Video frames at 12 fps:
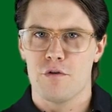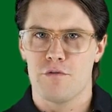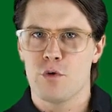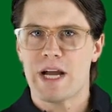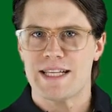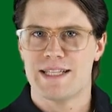
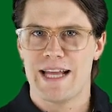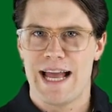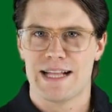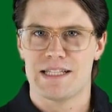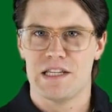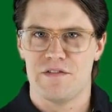Vous restez
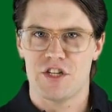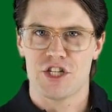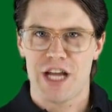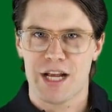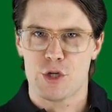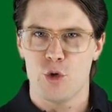active
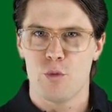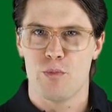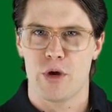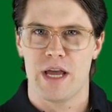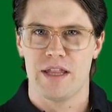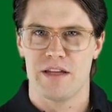chaque jour
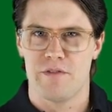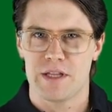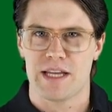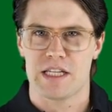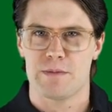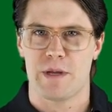pour garder
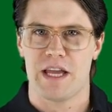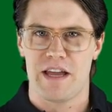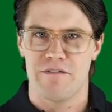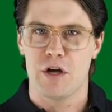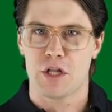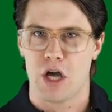votre esprit et
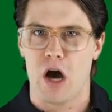votre